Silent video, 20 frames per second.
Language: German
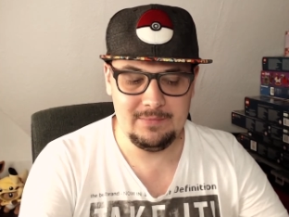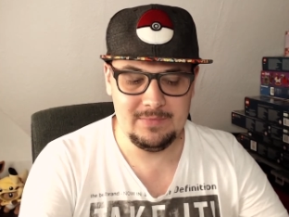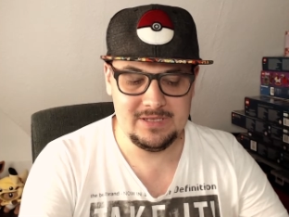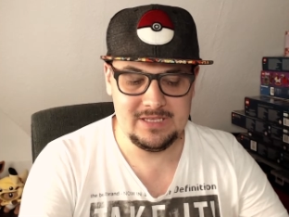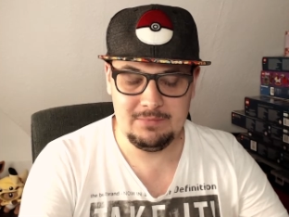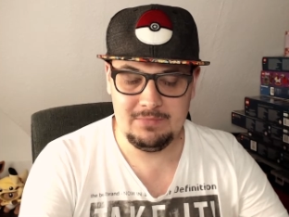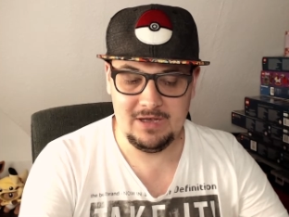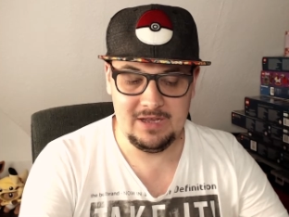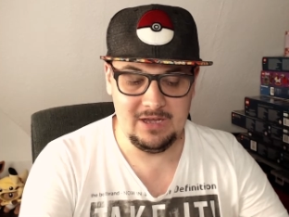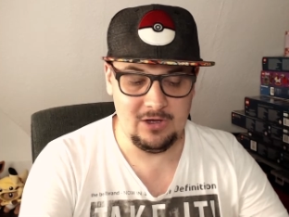Mit
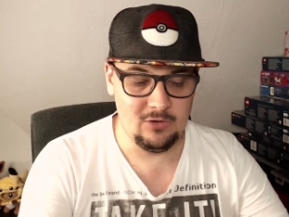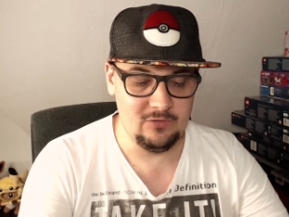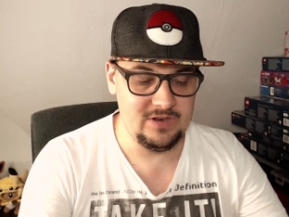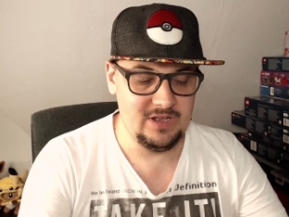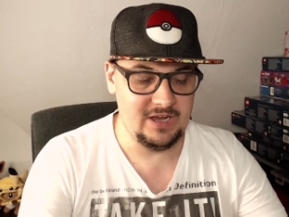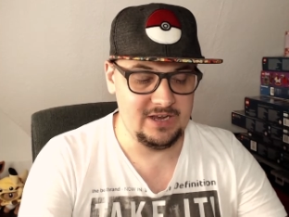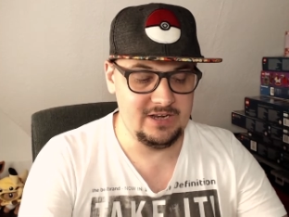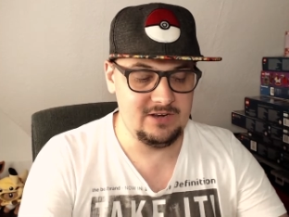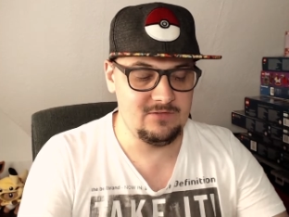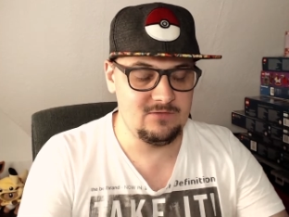dabei auch
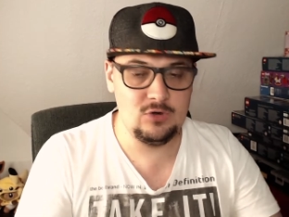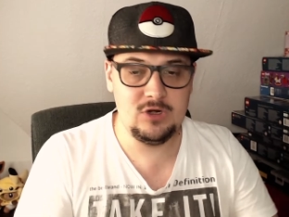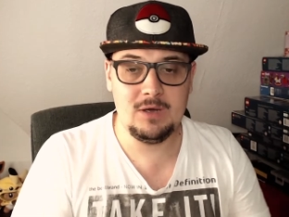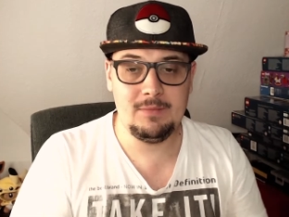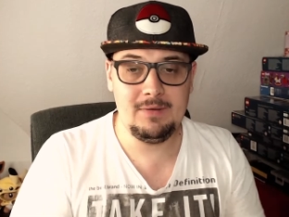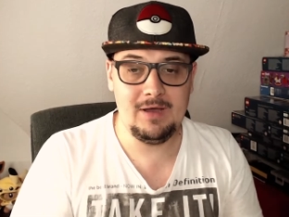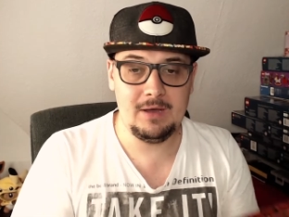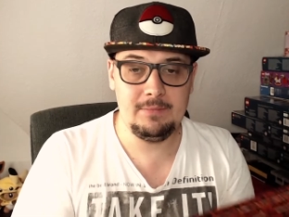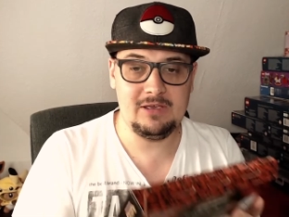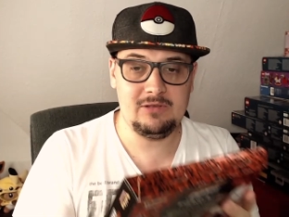wieder eine
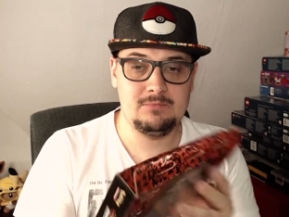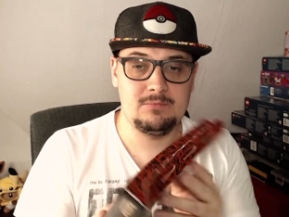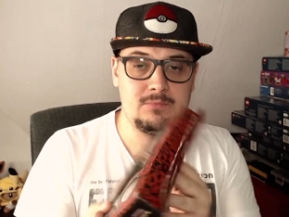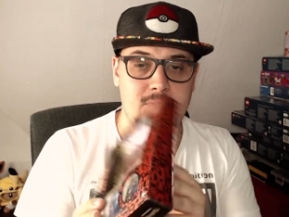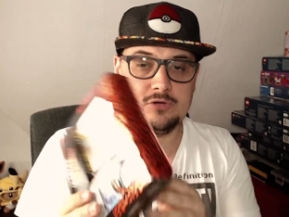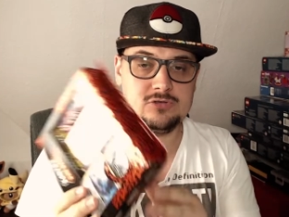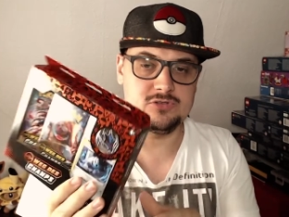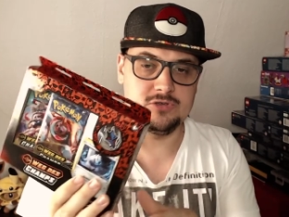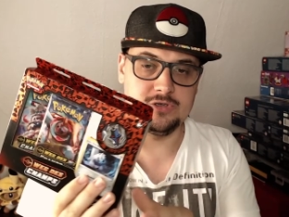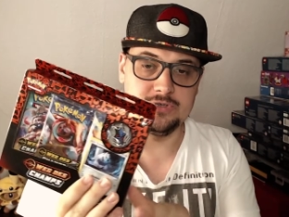wunderbare
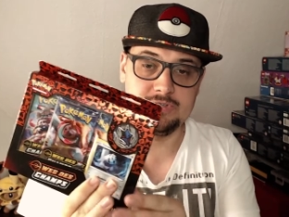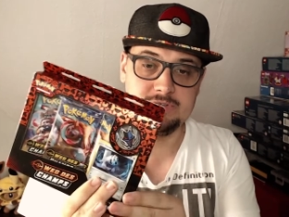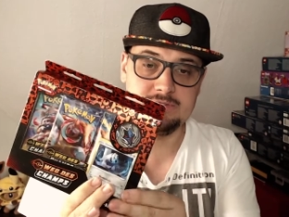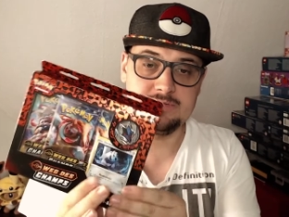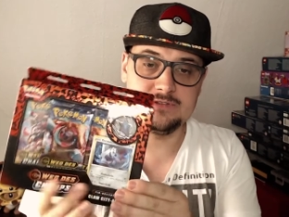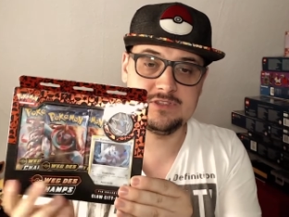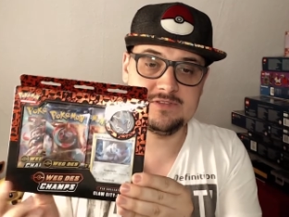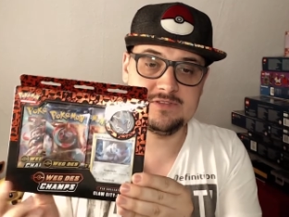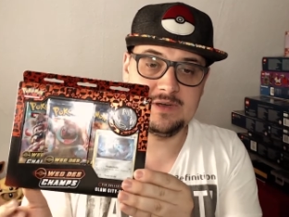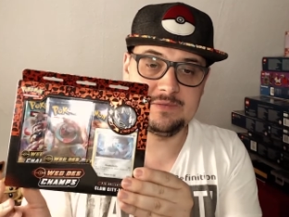Box heute.
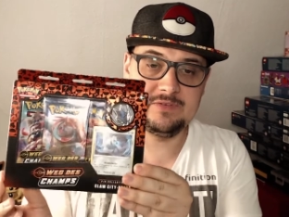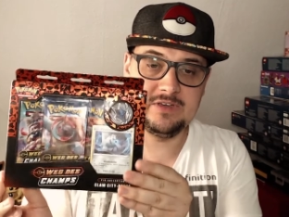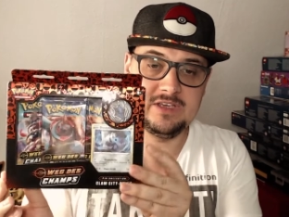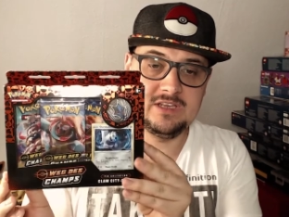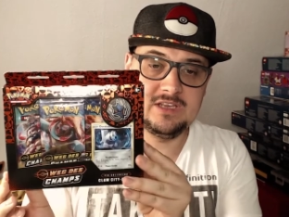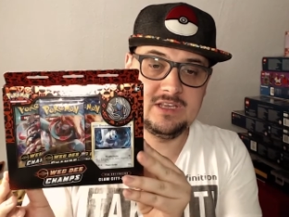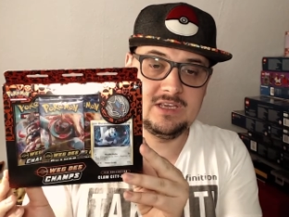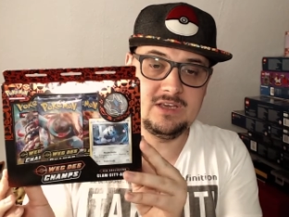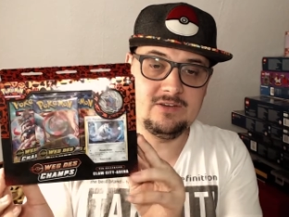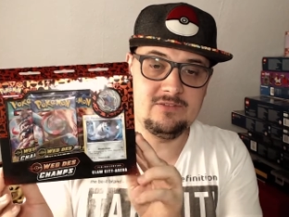Und zwar haben wir
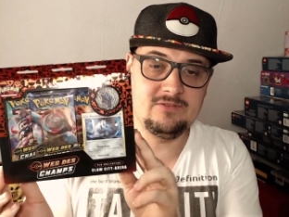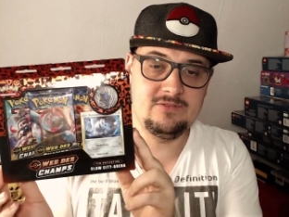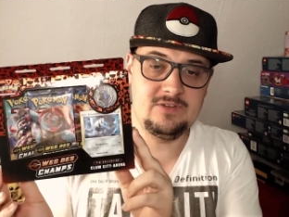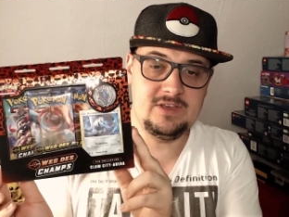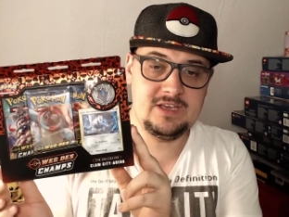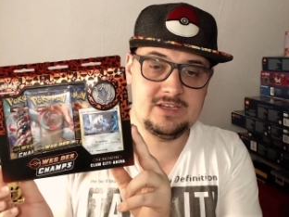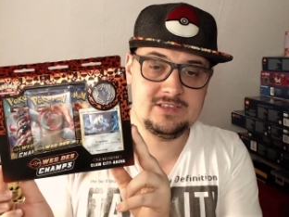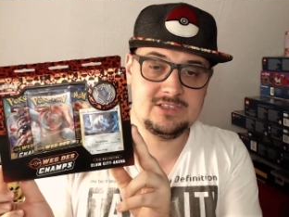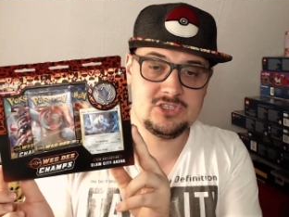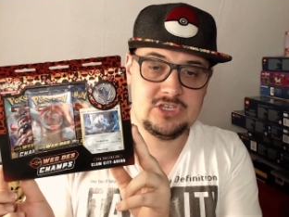hier die
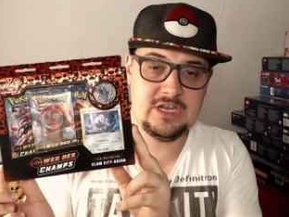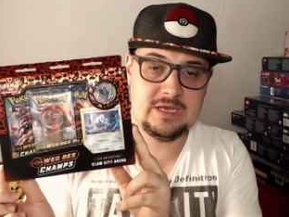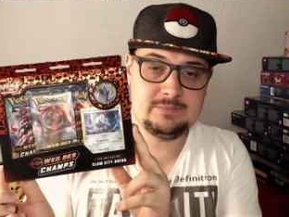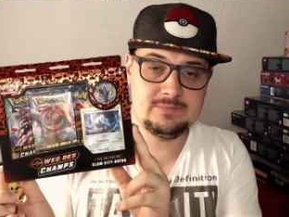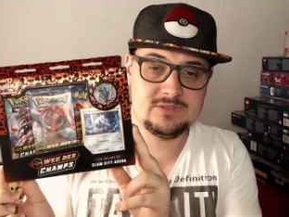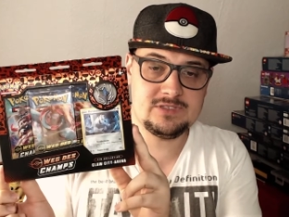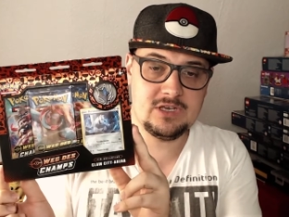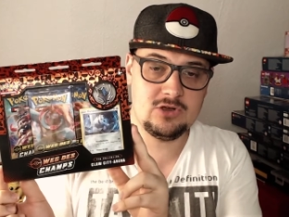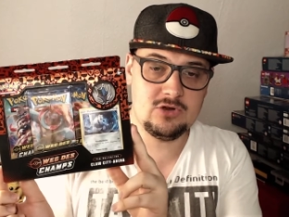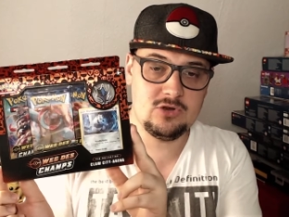Weg des
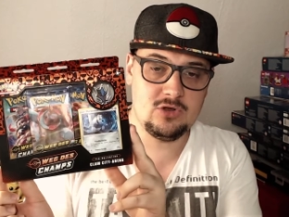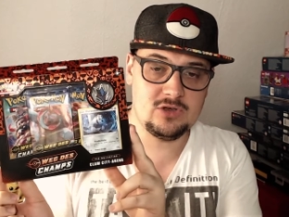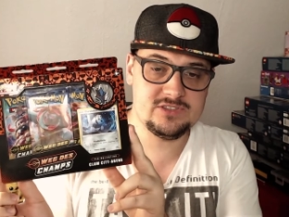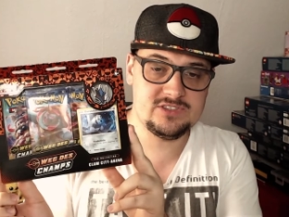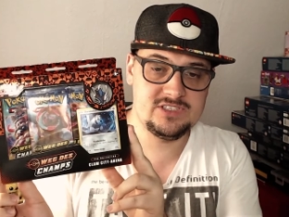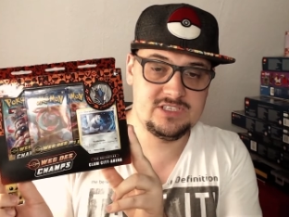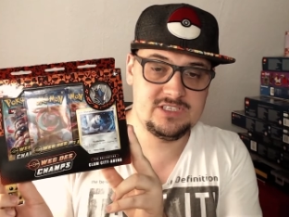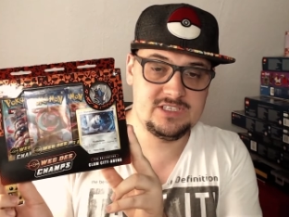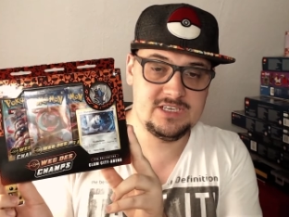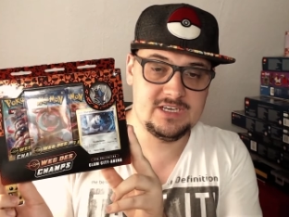Champs Claw
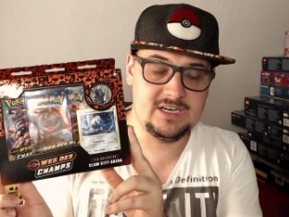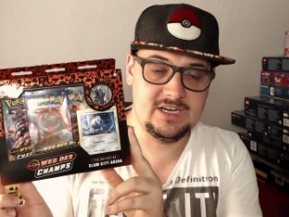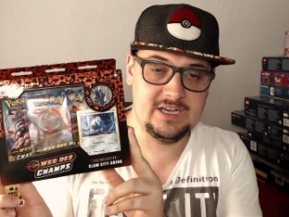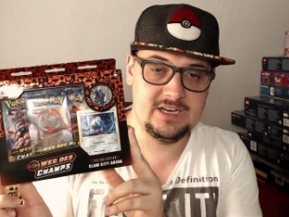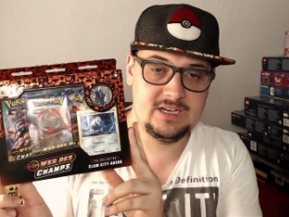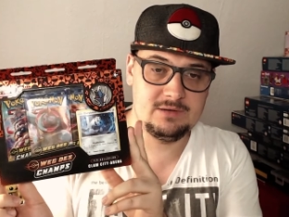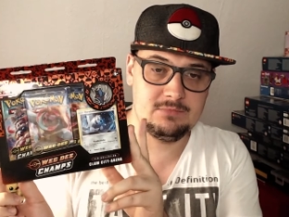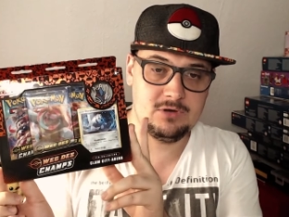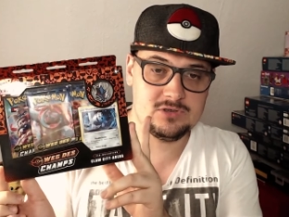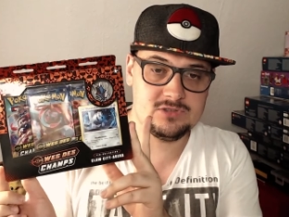City
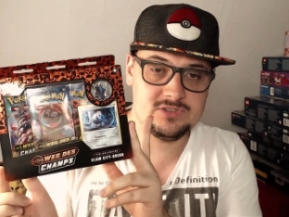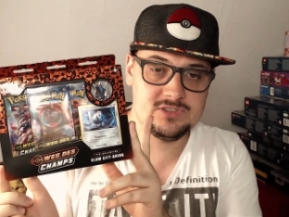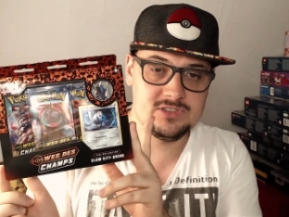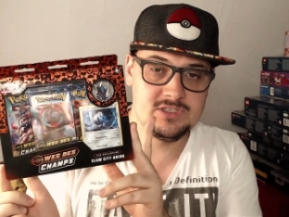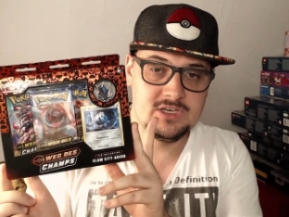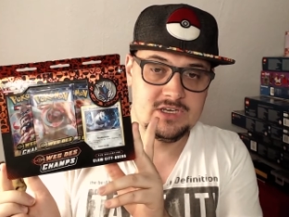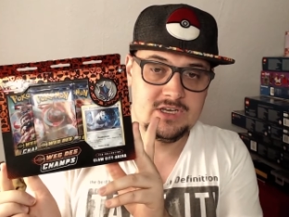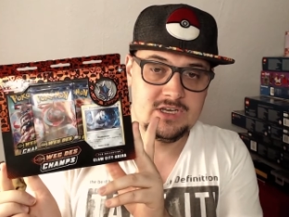Arena Box.